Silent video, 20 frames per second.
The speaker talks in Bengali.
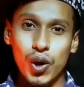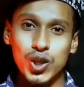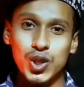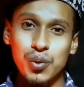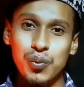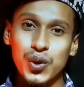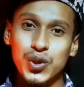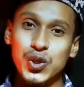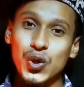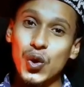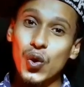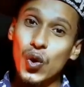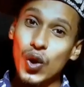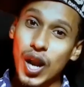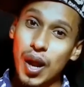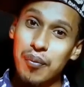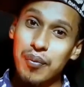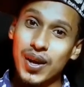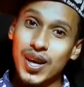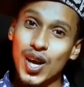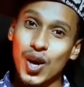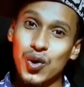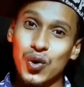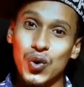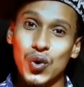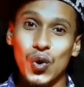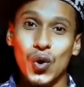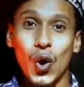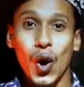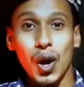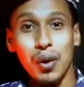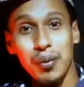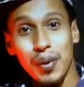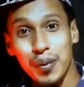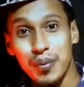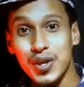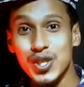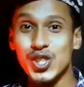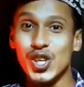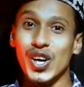প্রথমত গোলাম রাখা কোনো
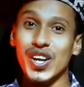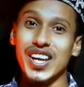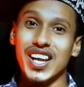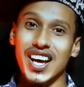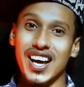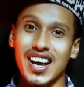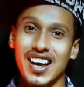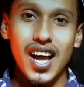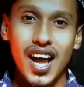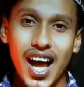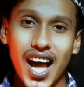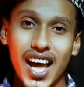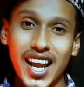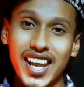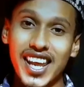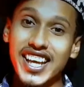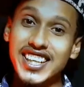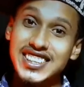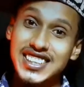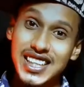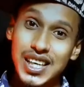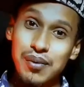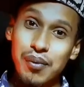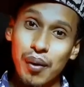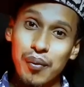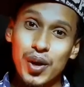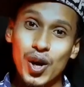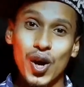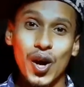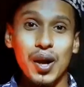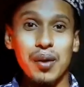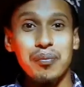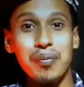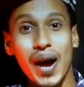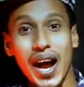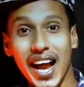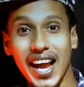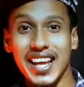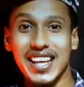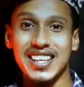গর্বের বিষয় না তার এক্স কিভাবে হয়
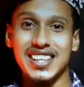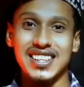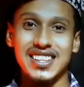বাই